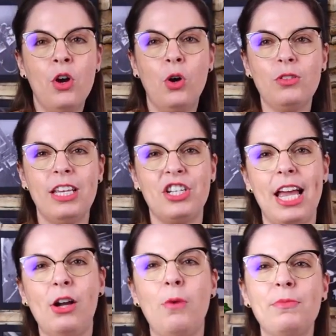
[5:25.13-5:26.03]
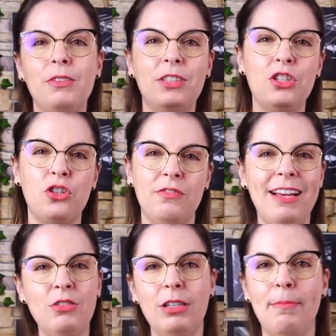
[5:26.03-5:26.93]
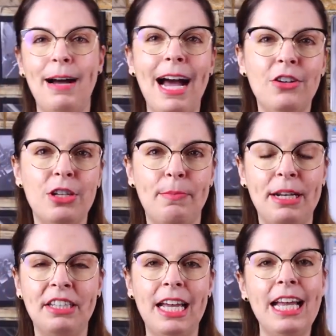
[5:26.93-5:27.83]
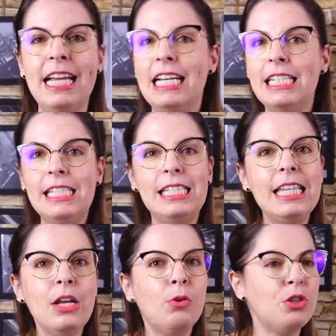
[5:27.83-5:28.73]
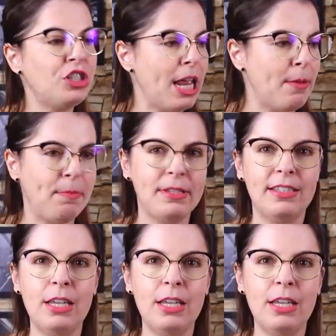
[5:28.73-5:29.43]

Ou seja, é como se você só tivesse o trabalho de aprender cinco shapes.